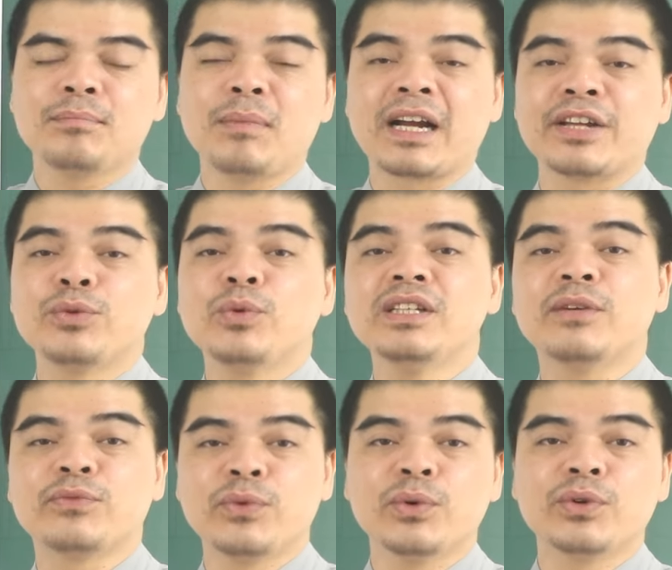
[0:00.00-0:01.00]
mà cái thu nhập
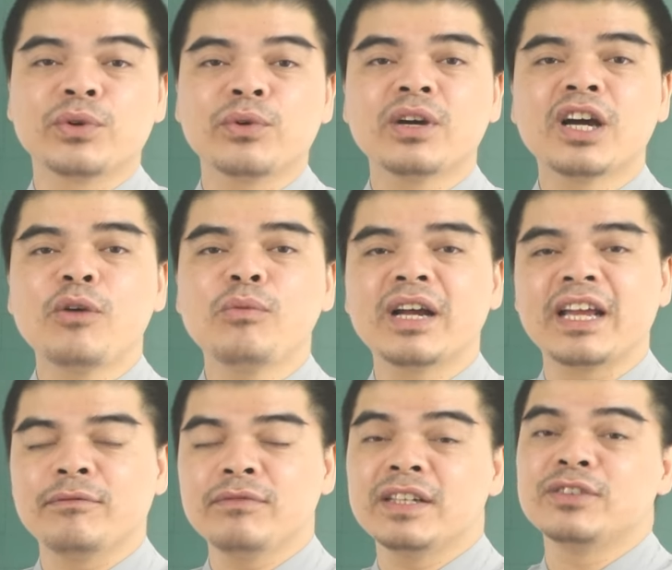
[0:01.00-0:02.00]
phụ nó cũng không
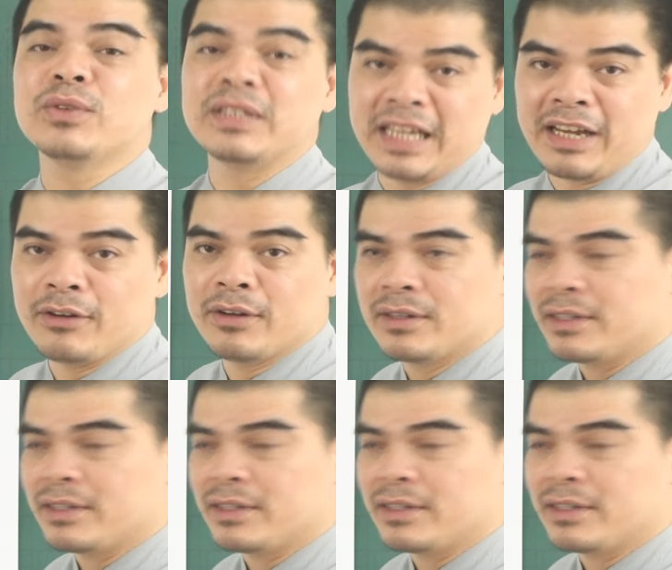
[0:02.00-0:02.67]
kém phần dồi dào.